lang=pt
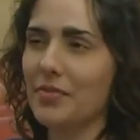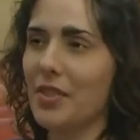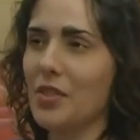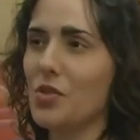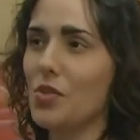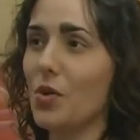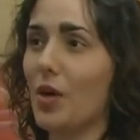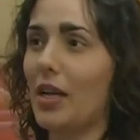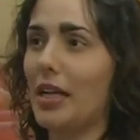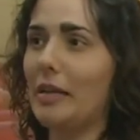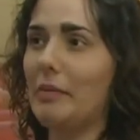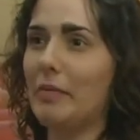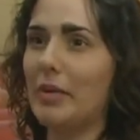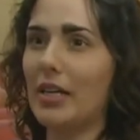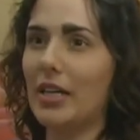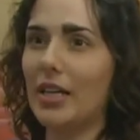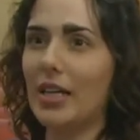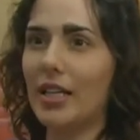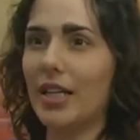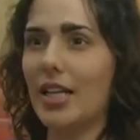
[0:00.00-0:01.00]
Sou
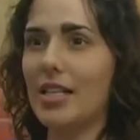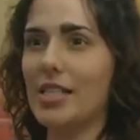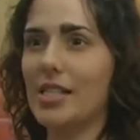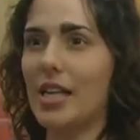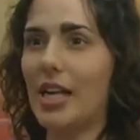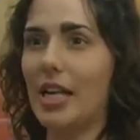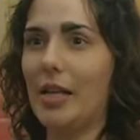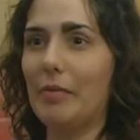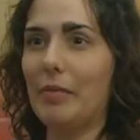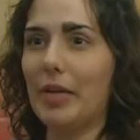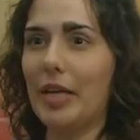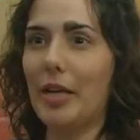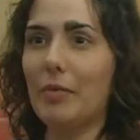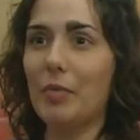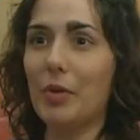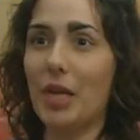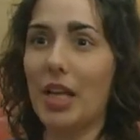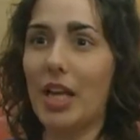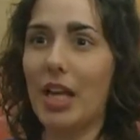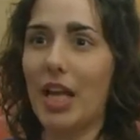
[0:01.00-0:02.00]
alemã, nasci na Alemanha,
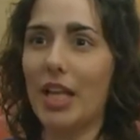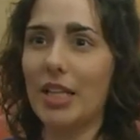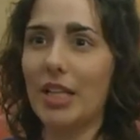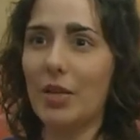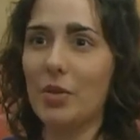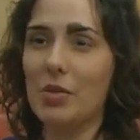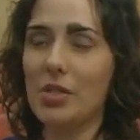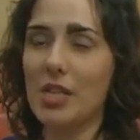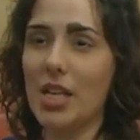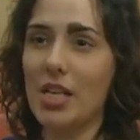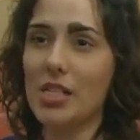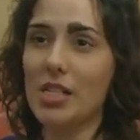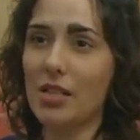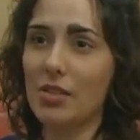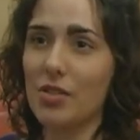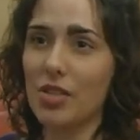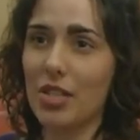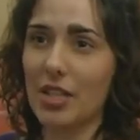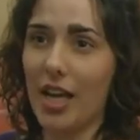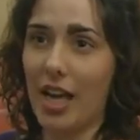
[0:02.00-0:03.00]
morei lá até os seis
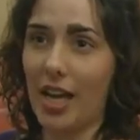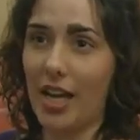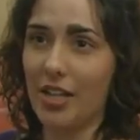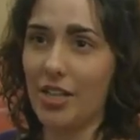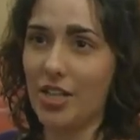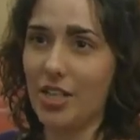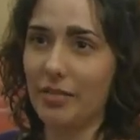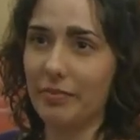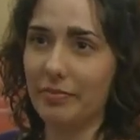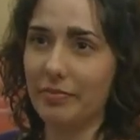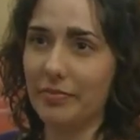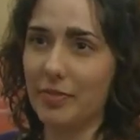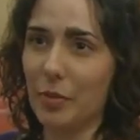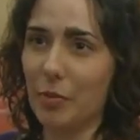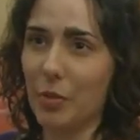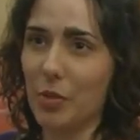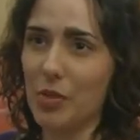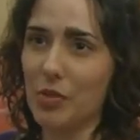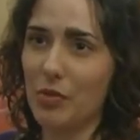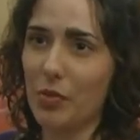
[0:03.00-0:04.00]
anos de idade.
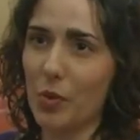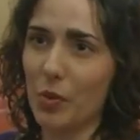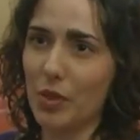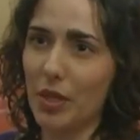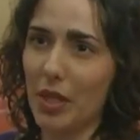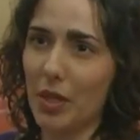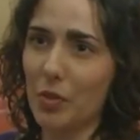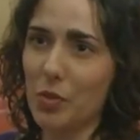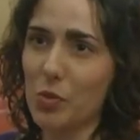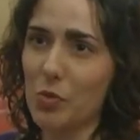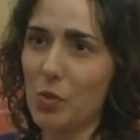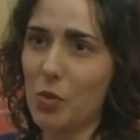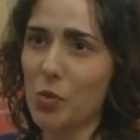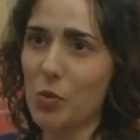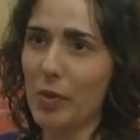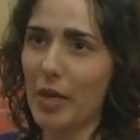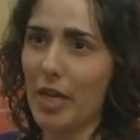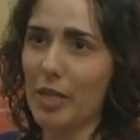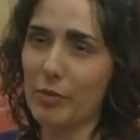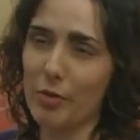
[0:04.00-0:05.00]
Depois voltei com os meus
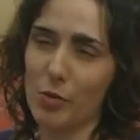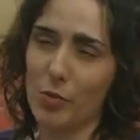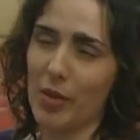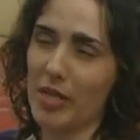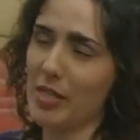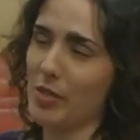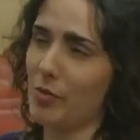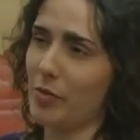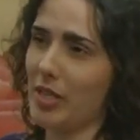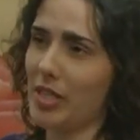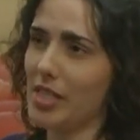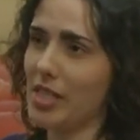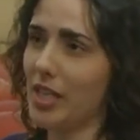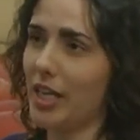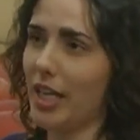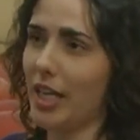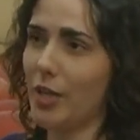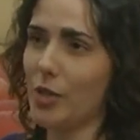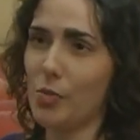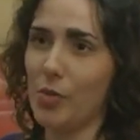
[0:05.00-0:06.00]
pais. Meus pais são
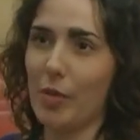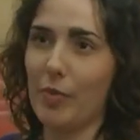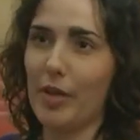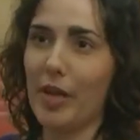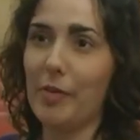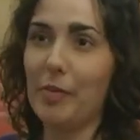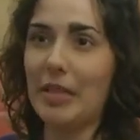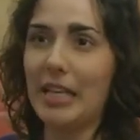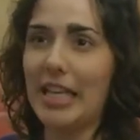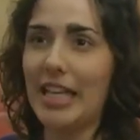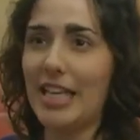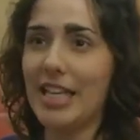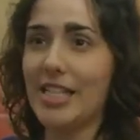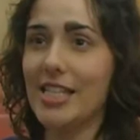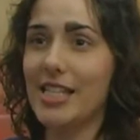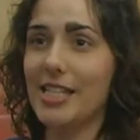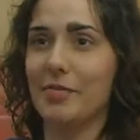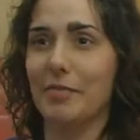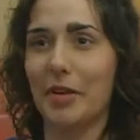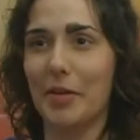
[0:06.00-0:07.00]
brasileiros, minha mãe é
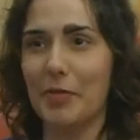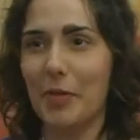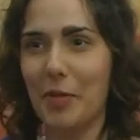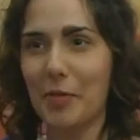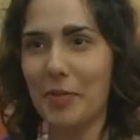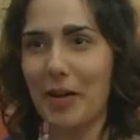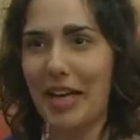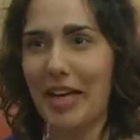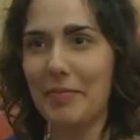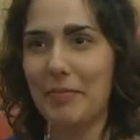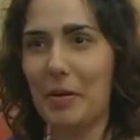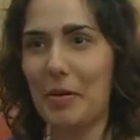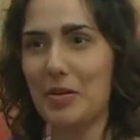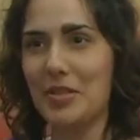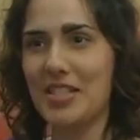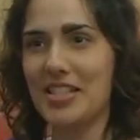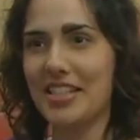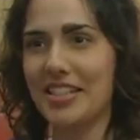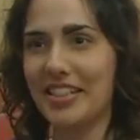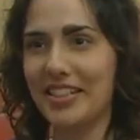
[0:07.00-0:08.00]
mineiríssima, meu pai é
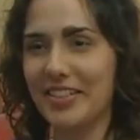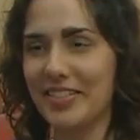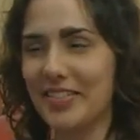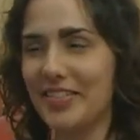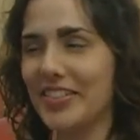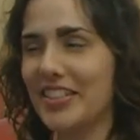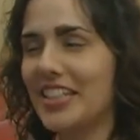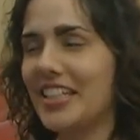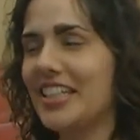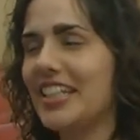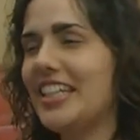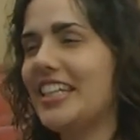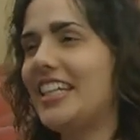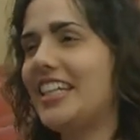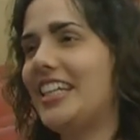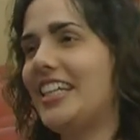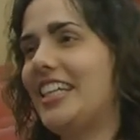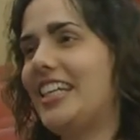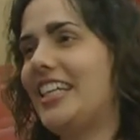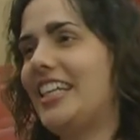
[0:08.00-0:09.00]
paulistano.
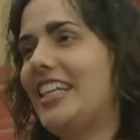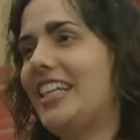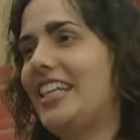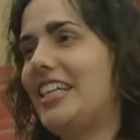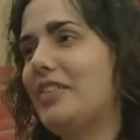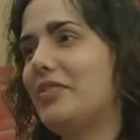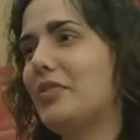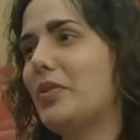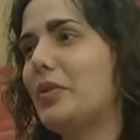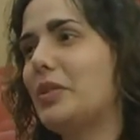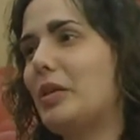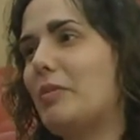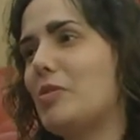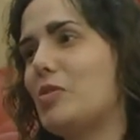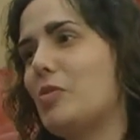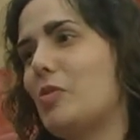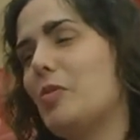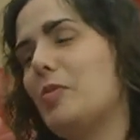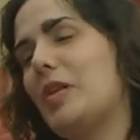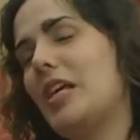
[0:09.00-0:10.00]
E
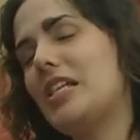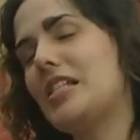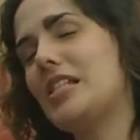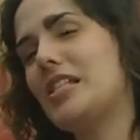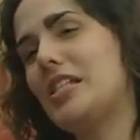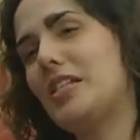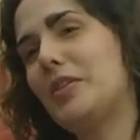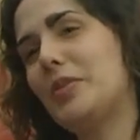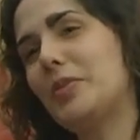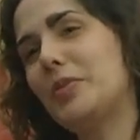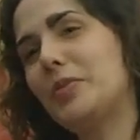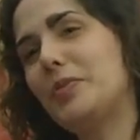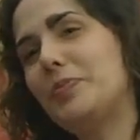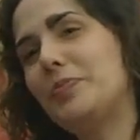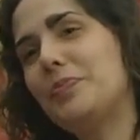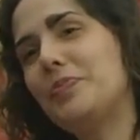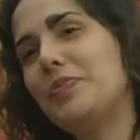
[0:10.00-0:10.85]
voltamos para o Brasil